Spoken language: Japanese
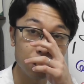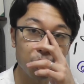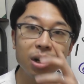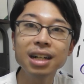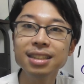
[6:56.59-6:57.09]

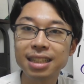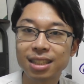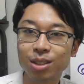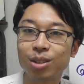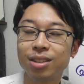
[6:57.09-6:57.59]
股関
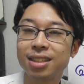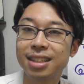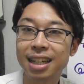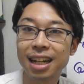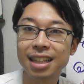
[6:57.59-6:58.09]
節と
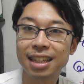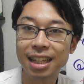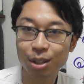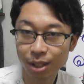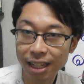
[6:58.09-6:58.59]
つながって
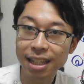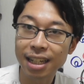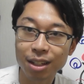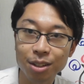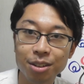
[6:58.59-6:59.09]
いる筋
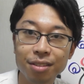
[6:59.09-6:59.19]
肉